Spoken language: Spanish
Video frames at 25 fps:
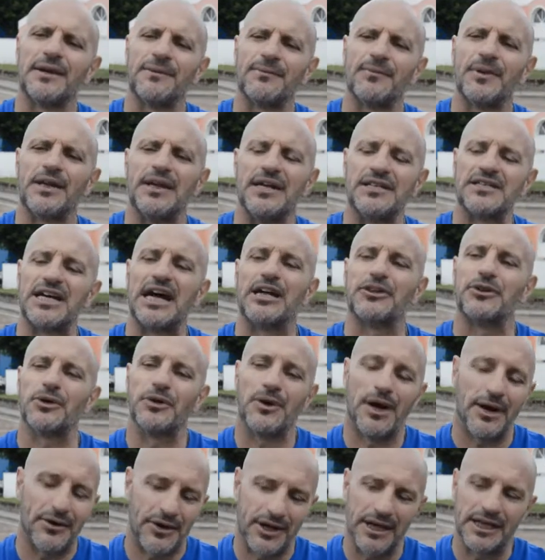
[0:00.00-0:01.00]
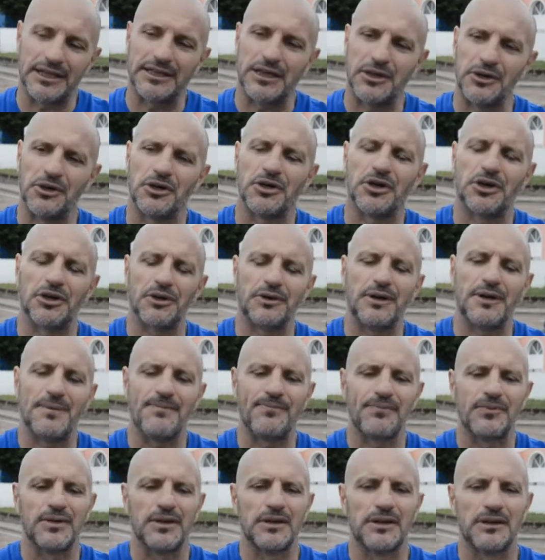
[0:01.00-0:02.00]
en el Chato, ahora en el Estadio Córdoba,
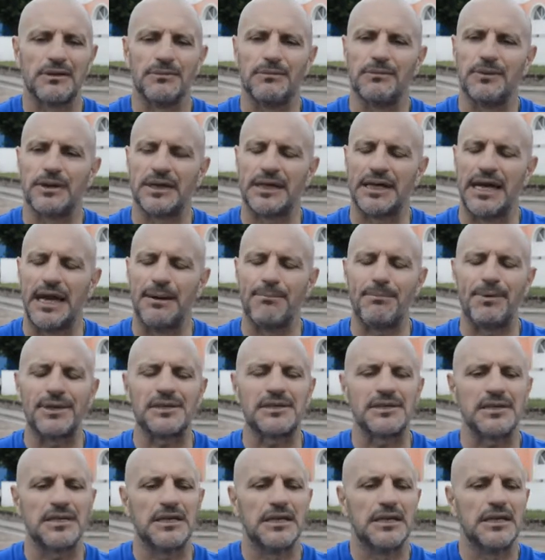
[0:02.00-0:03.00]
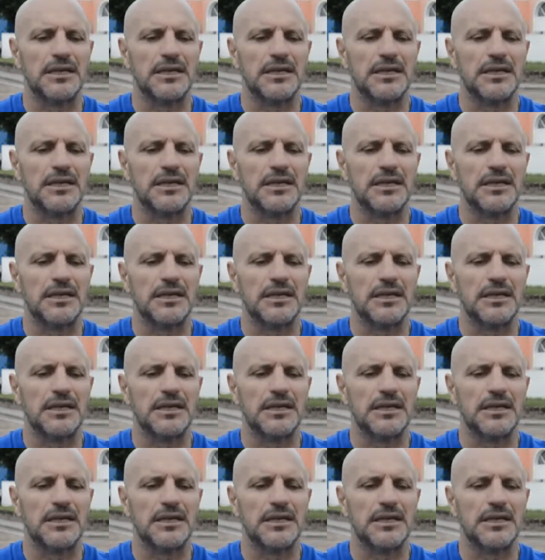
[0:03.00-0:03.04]
en Kempes.